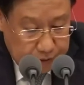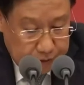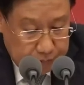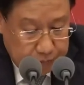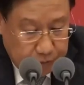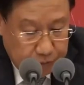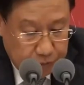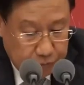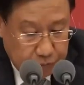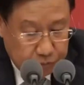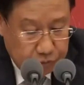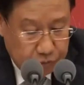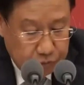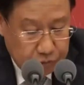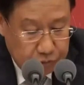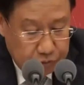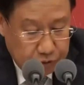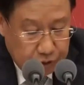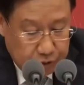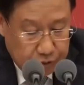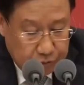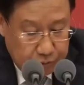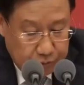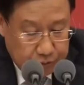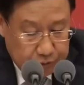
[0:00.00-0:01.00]
那么五中
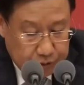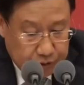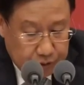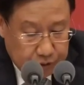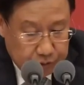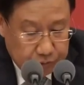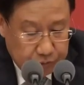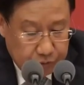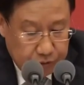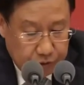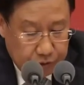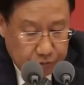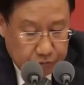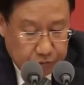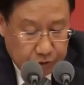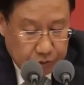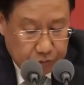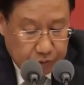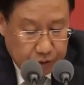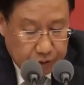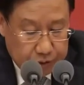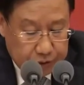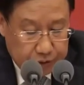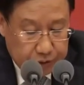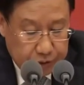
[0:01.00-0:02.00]
全会呢？对
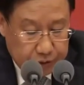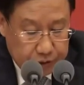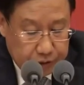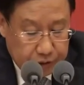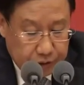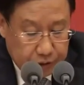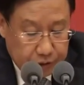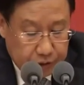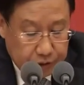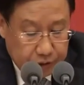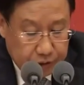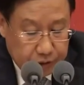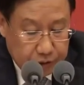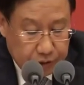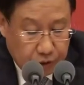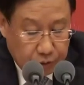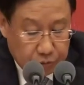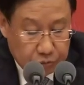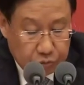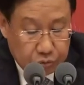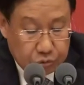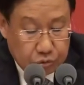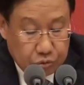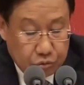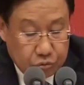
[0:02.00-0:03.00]
文化建设
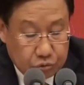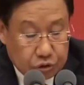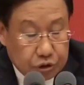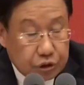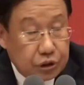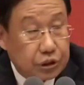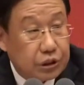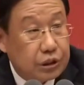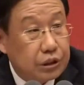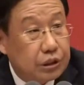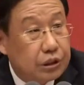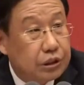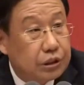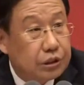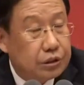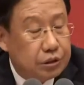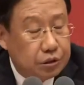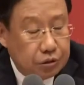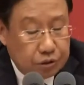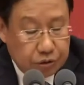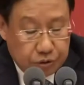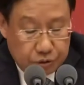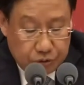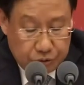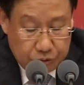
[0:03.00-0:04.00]
高度重视，
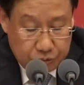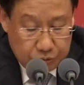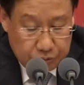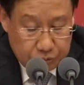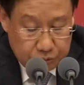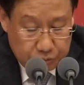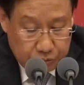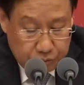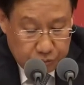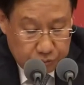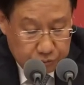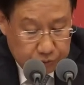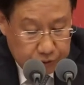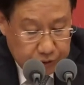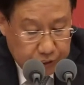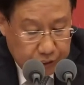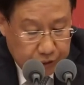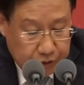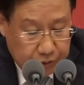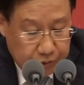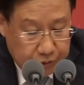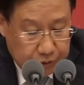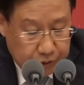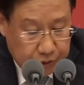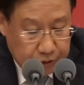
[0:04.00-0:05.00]
从
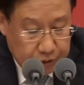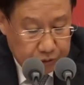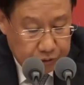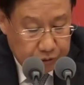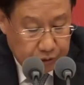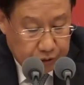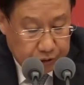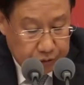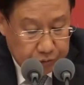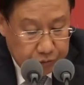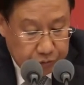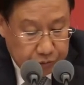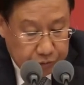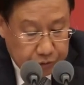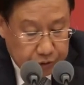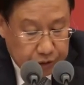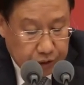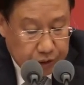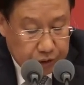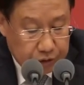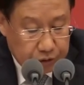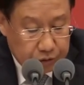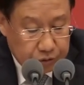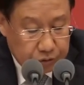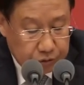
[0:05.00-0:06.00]
战略和全局
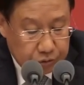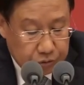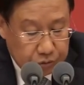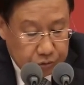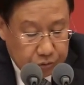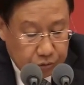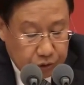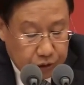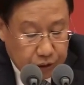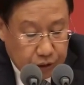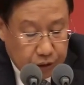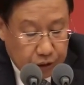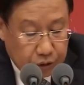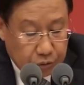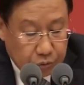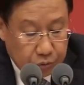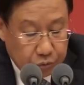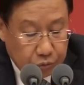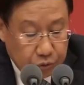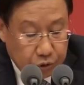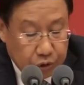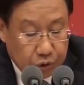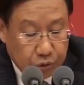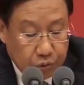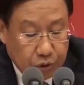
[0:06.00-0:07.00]
上做了
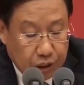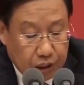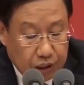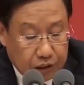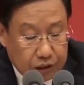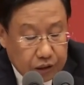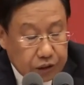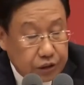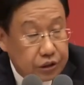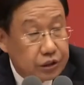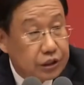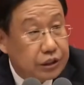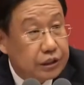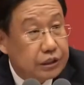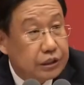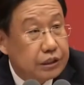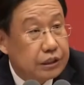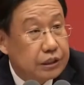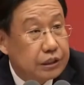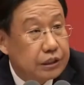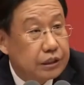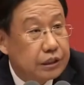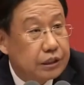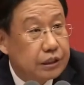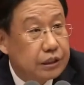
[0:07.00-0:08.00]
规划和设
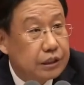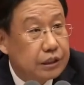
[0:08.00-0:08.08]
计。